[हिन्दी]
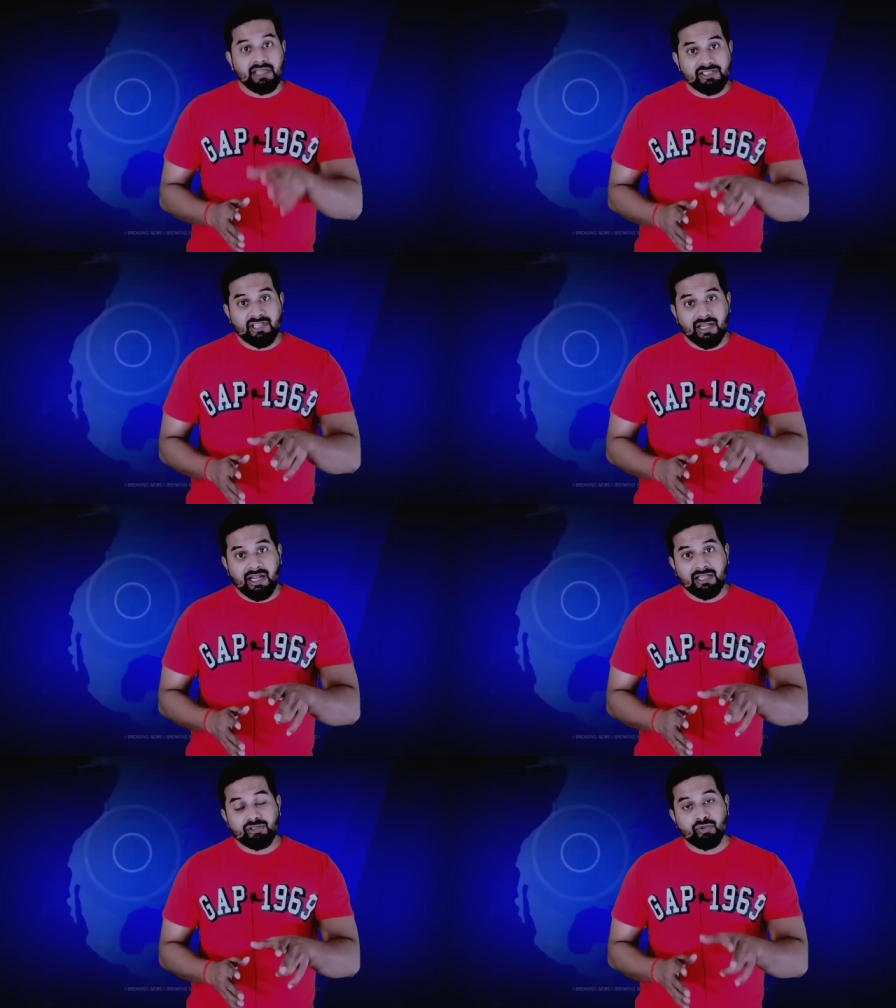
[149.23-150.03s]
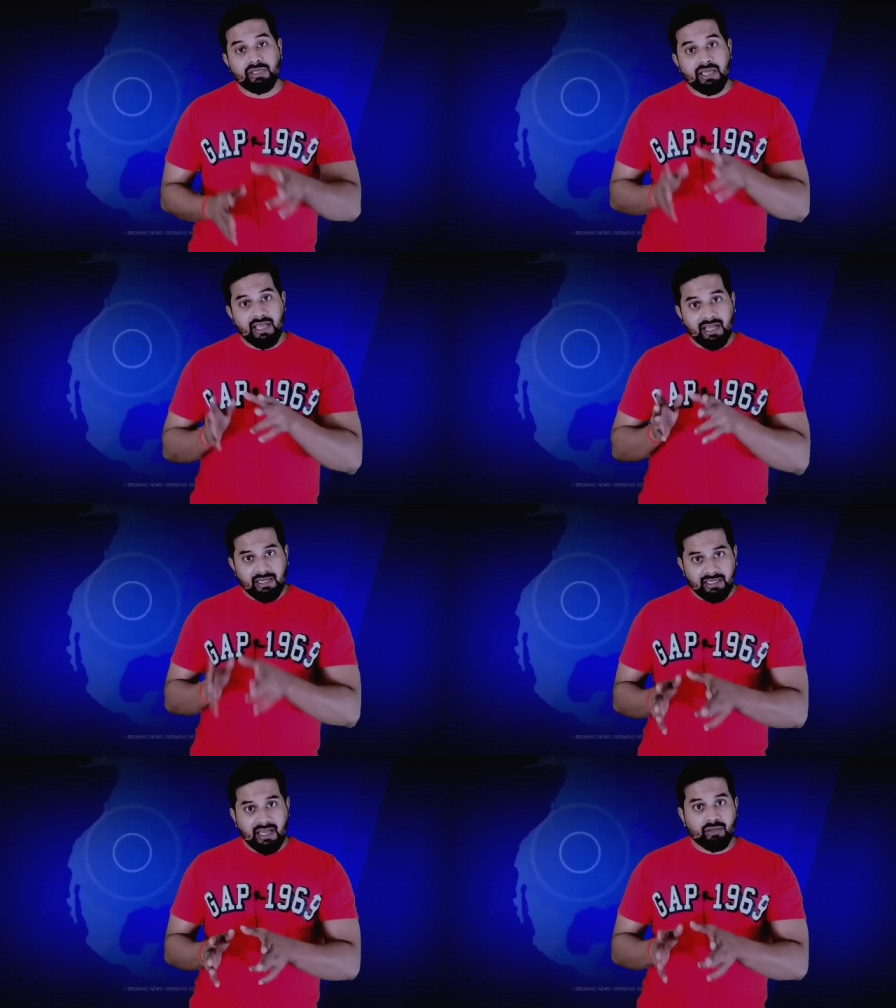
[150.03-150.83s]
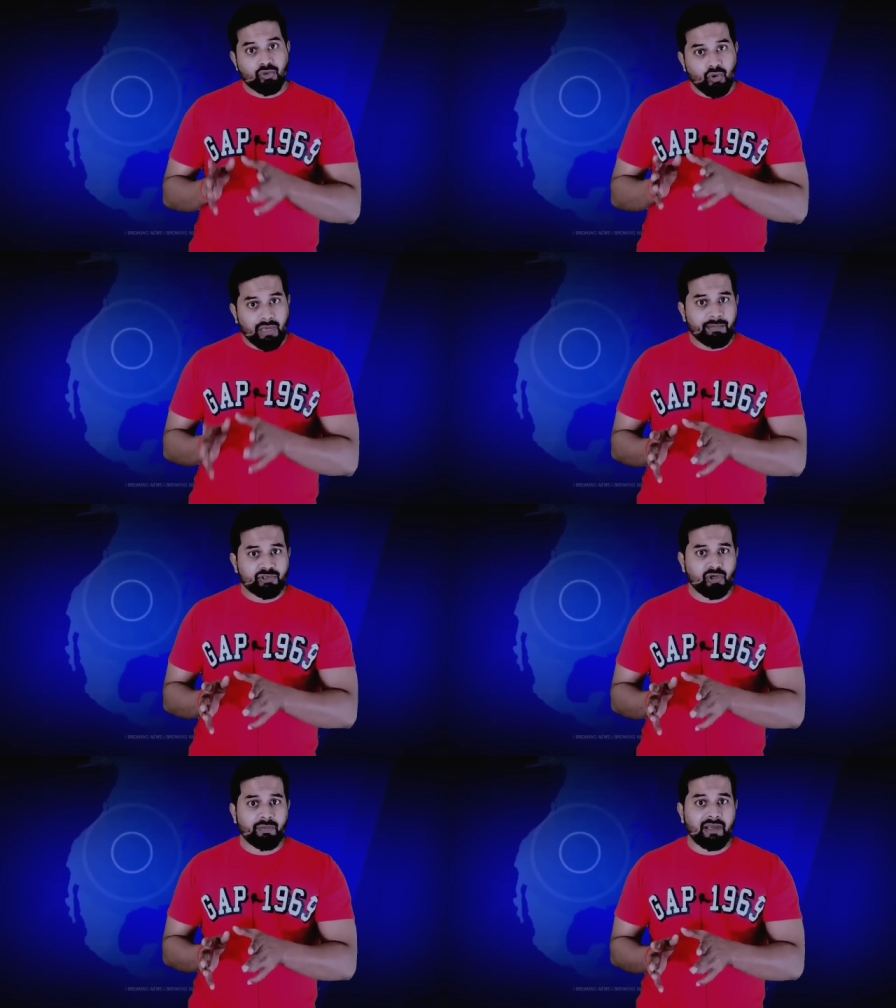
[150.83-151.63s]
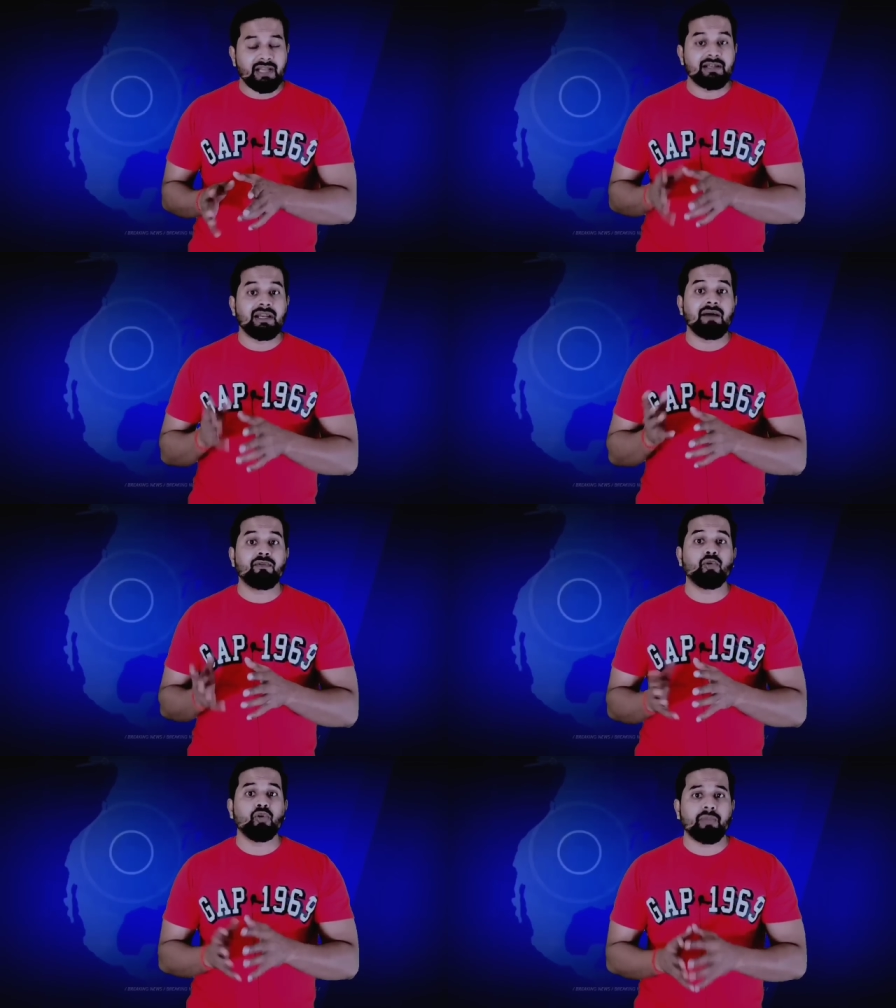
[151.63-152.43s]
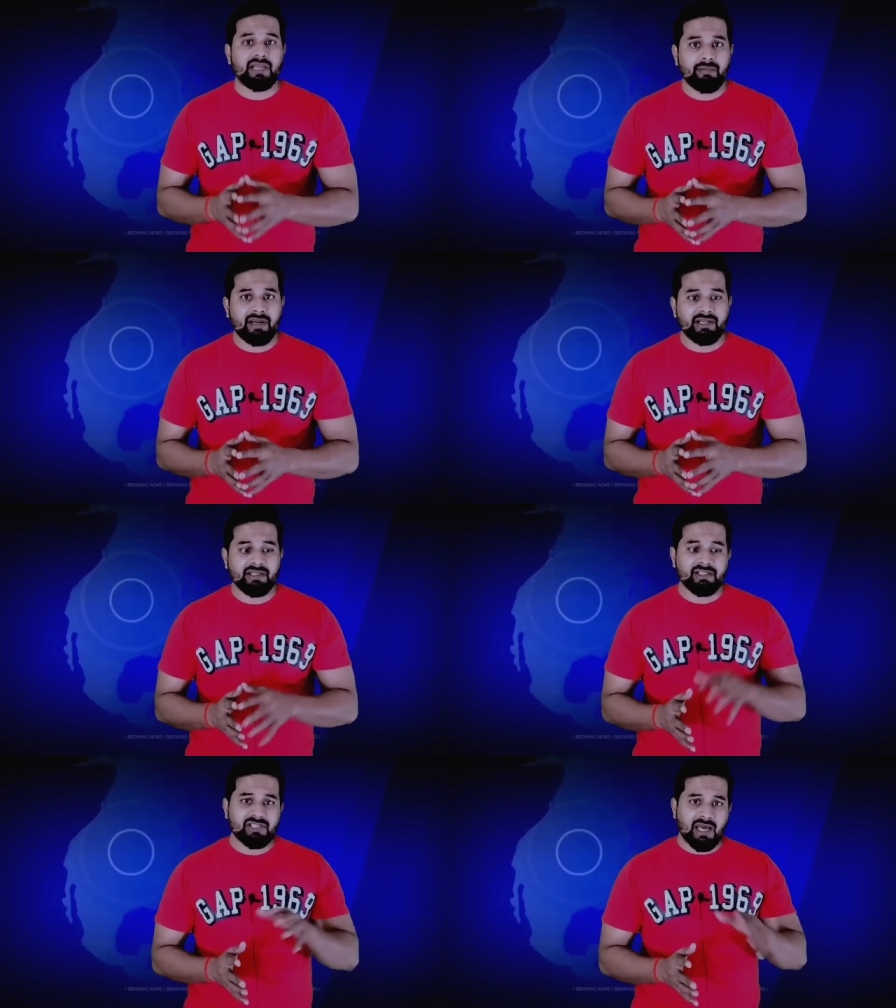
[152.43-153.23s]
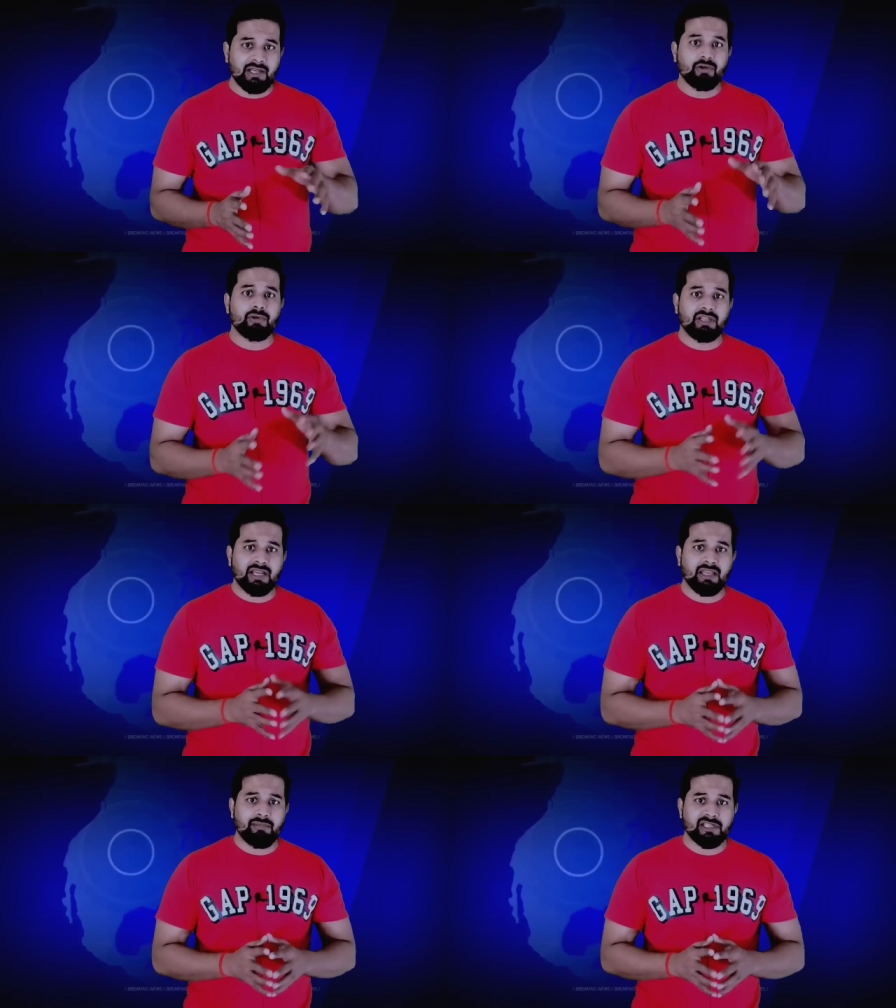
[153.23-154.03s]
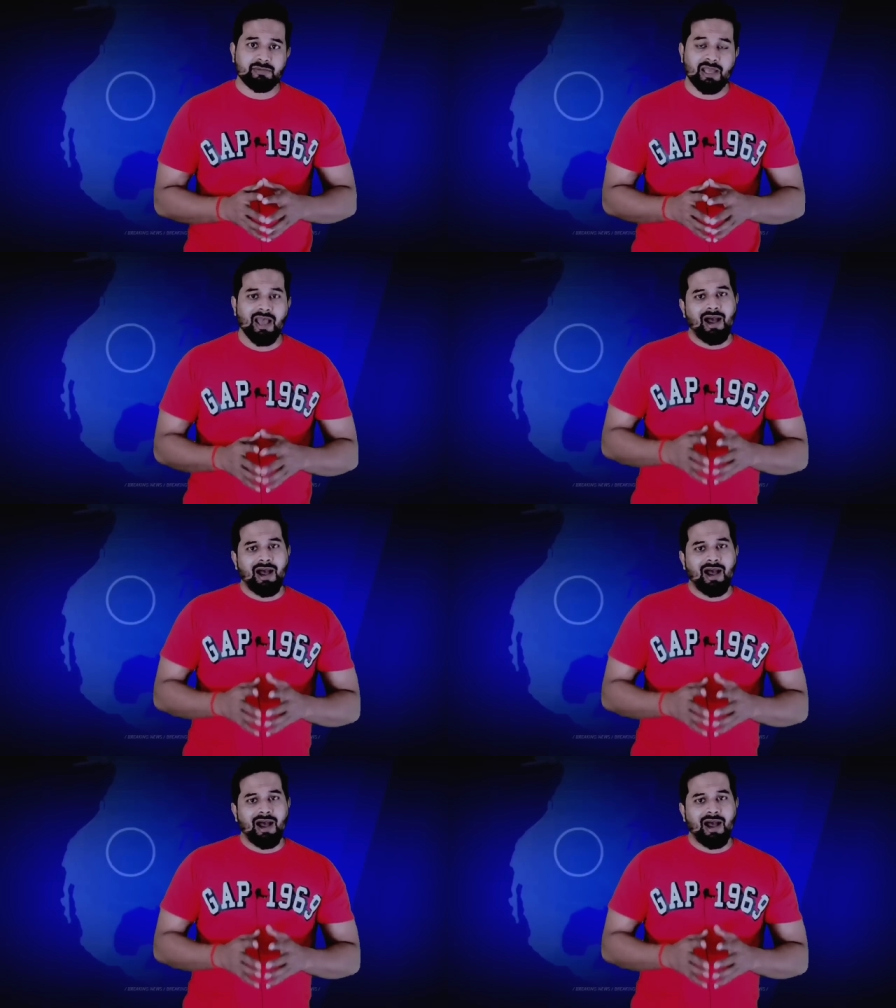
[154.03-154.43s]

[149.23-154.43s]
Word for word: ये जग्गा जो कि एक या दो एपिसोड पहले लव गुरु बनी बैठी थी शालिन और टीना के बीच में